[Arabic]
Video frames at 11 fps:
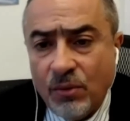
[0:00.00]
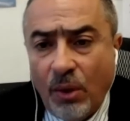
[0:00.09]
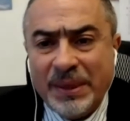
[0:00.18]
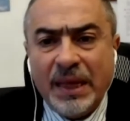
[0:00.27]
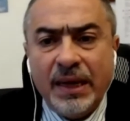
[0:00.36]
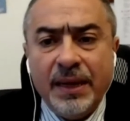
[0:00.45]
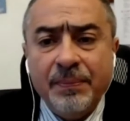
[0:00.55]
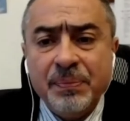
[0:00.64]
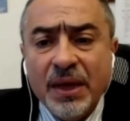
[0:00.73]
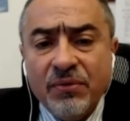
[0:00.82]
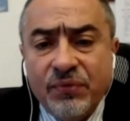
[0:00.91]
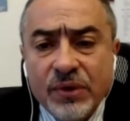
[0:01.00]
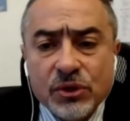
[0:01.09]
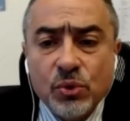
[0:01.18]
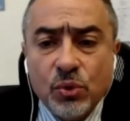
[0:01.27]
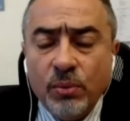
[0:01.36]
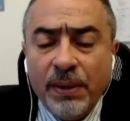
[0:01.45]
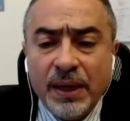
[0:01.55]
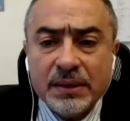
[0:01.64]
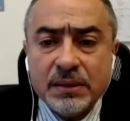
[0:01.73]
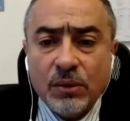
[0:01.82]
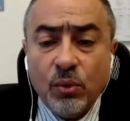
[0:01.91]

وبالتالي في صعوبات